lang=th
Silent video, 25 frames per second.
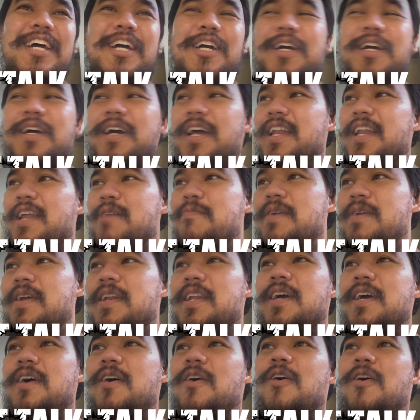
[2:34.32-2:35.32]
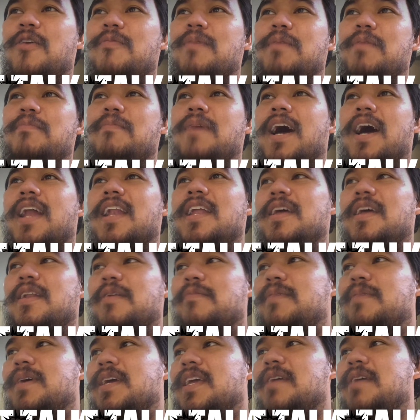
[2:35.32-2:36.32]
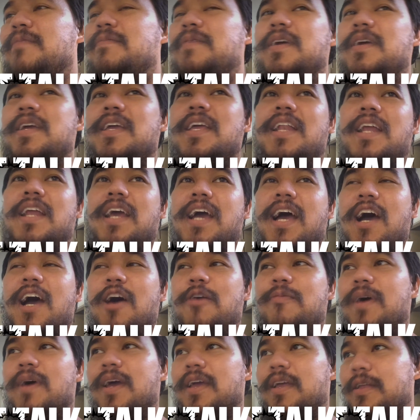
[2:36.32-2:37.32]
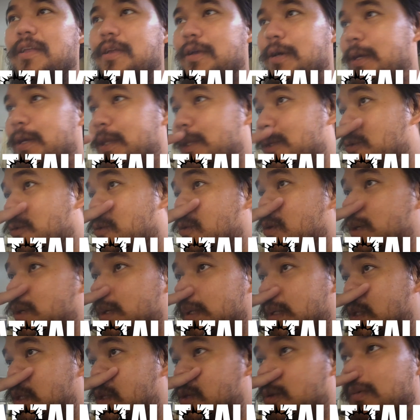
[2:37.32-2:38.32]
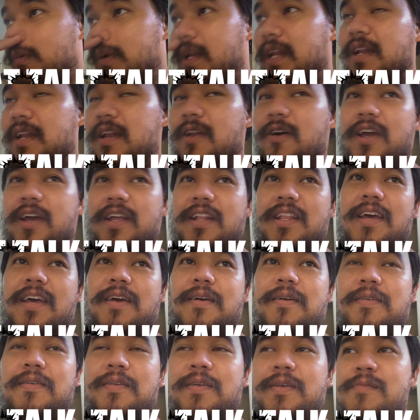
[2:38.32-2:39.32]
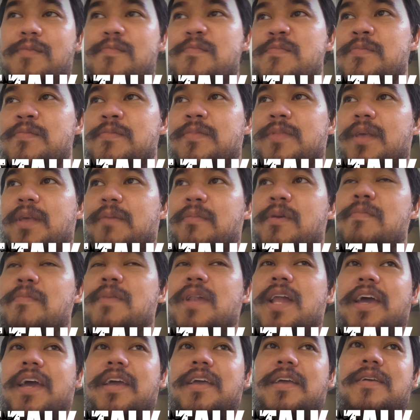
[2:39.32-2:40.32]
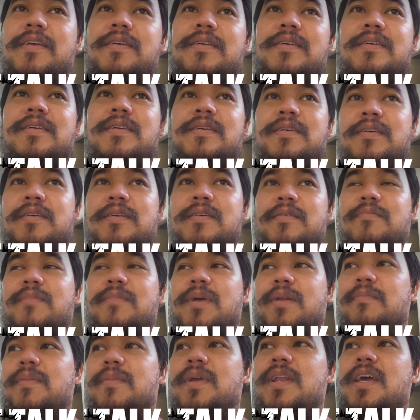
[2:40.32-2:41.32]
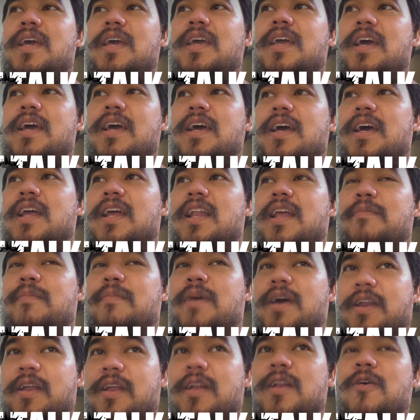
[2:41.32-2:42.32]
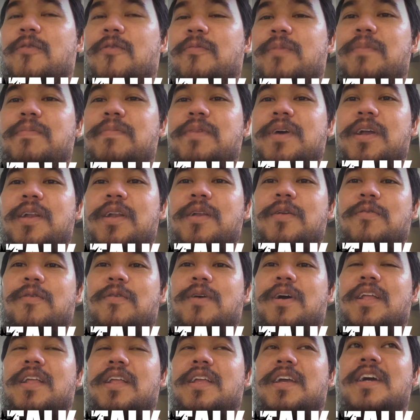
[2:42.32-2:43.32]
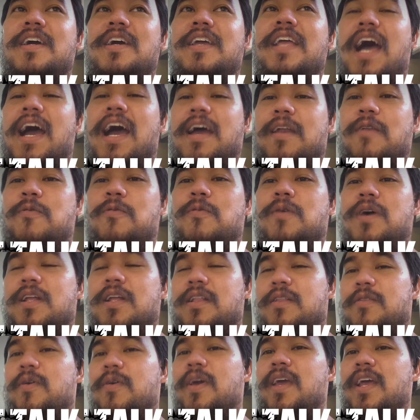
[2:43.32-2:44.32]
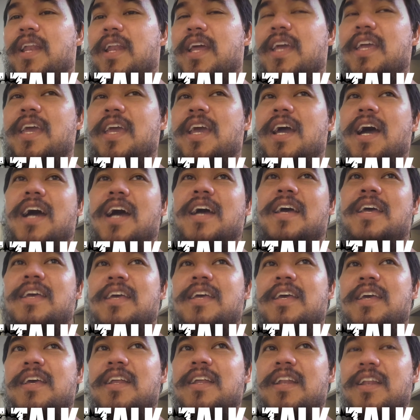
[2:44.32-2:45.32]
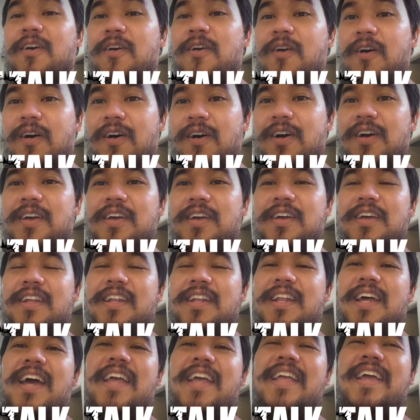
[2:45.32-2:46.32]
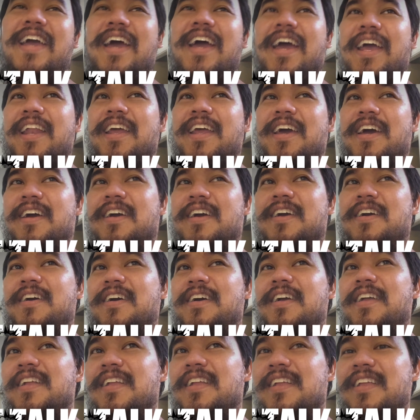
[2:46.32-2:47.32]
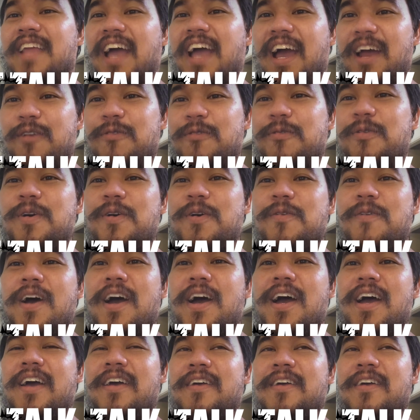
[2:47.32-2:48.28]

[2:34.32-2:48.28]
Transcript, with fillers: คืออันนี้เพิ่งนึกออกหมาดๆเลยแล้วเมื่อกี้เพิ่งกินข้าวไปก็จุกจุกนิดหน่อยแต่ แต่ไม่เป็นไรมันไม่ได้อะไรมากเดี๋ยวลองวิดพื้นดูว่าคืออยากรู้ว่าตัวเองได้กี่ครั้งแล้วก็ถ้ายังไงเนี่ยคืออยากรู้ด้วยว่า